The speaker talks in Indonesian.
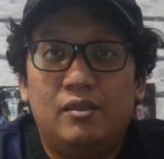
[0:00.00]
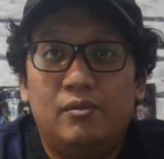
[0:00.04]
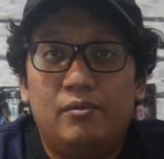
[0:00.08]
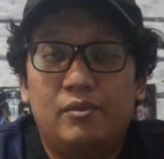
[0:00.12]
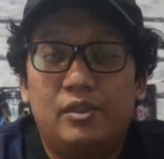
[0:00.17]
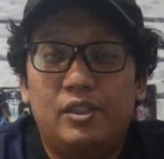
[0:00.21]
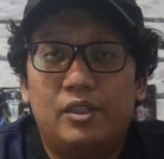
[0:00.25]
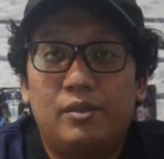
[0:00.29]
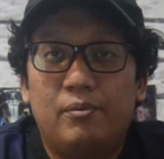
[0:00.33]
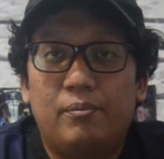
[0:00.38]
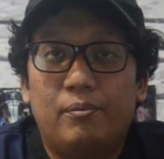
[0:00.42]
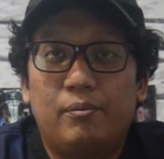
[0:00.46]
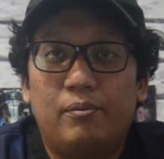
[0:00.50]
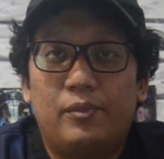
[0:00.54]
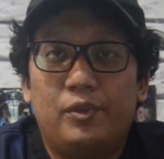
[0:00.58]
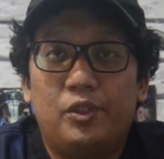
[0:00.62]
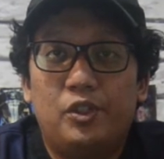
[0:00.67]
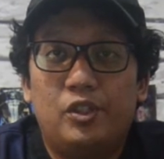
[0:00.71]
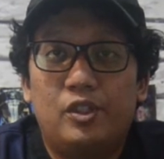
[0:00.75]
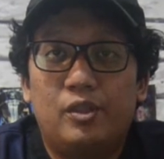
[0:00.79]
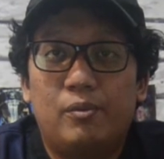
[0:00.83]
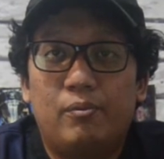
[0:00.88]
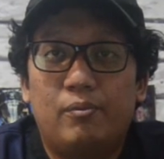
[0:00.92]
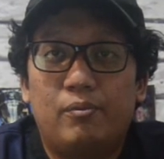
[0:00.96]
minjem
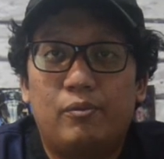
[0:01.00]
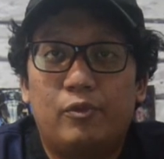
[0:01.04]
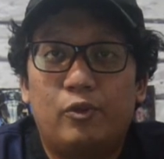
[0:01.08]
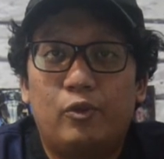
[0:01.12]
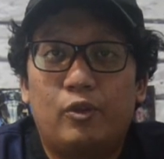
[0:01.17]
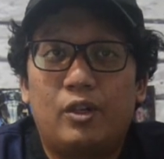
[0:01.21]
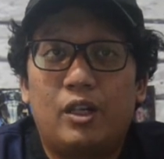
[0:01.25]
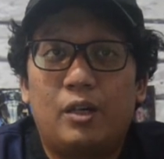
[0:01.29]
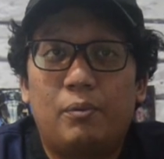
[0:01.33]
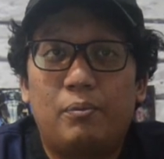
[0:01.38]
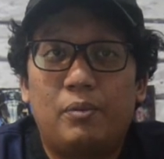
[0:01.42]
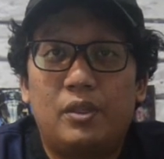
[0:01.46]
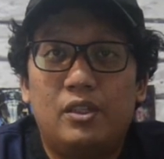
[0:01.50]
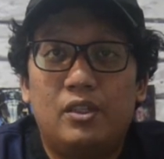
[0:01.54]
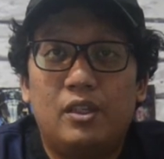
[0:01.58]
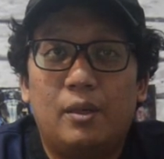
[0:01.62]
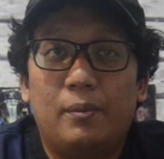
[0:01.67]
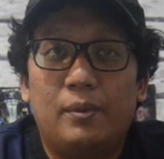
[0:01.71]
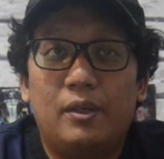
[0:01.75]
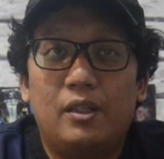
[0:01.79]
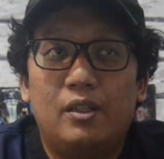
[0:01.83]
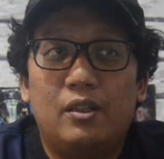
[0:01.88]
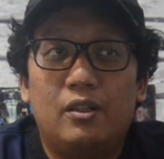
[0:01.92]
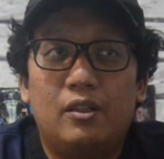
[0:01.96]
minjem tuker pin
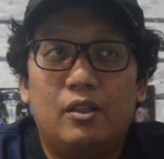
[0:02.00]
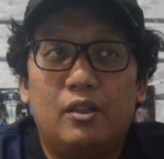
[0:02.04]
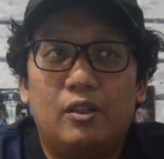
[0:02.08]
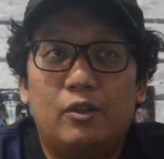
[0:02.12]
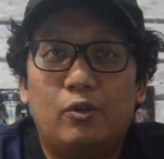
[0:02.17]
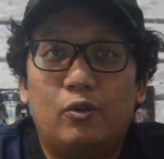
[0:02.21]
apa eh,